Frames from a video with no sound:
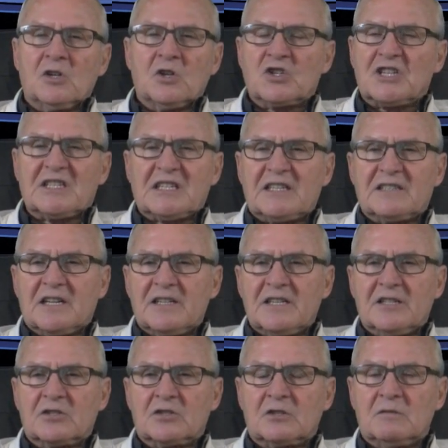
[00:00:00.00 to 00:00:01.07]
No se trata
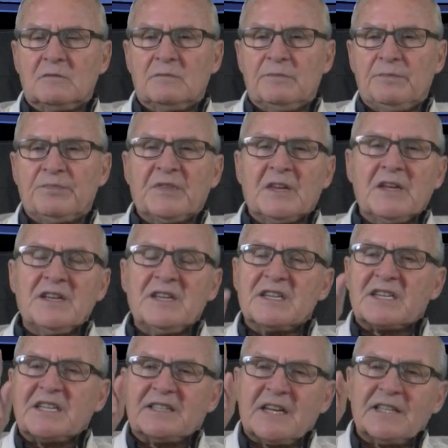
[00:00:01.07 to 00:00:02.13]
de eso.
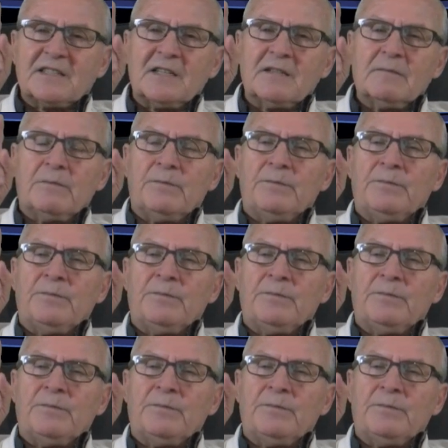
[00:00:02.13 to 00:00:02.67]
Se trata